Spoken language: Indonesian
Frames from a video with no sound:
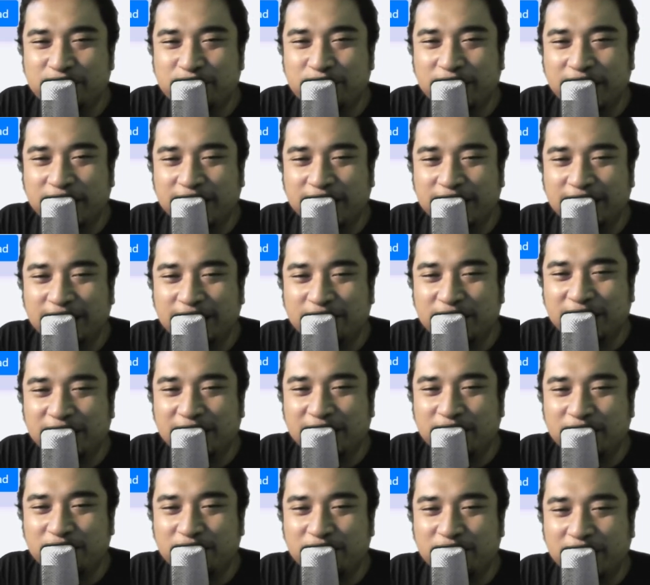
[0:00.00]
mungkin
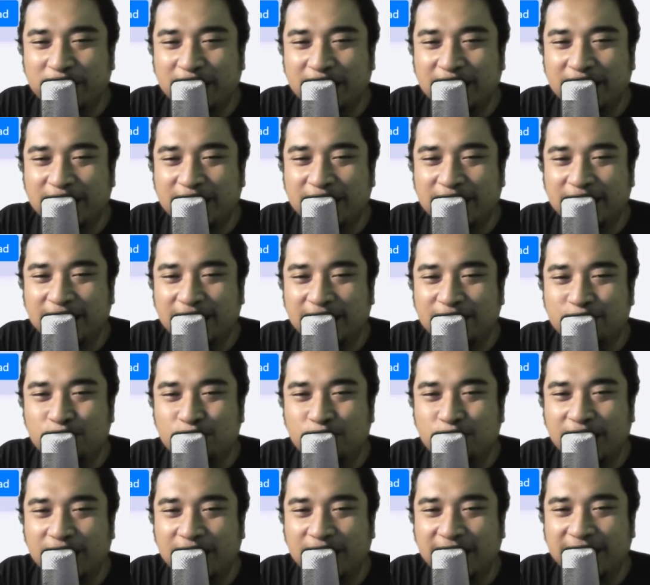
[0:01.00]
teman-teman pernah dengar
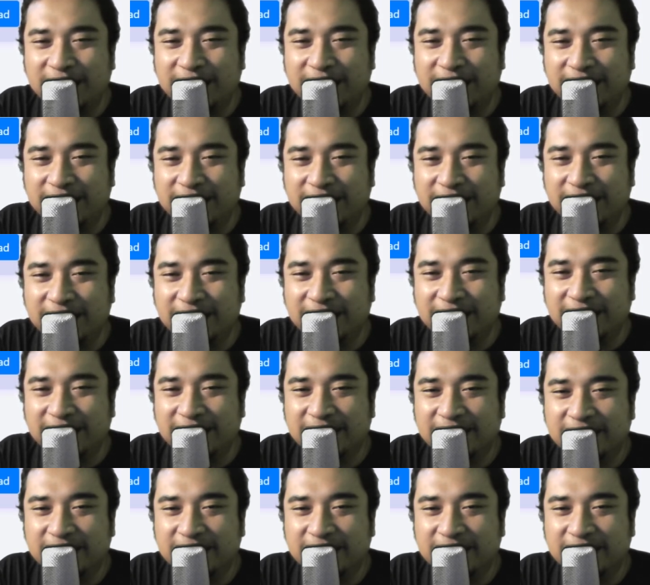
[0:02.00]
suara ini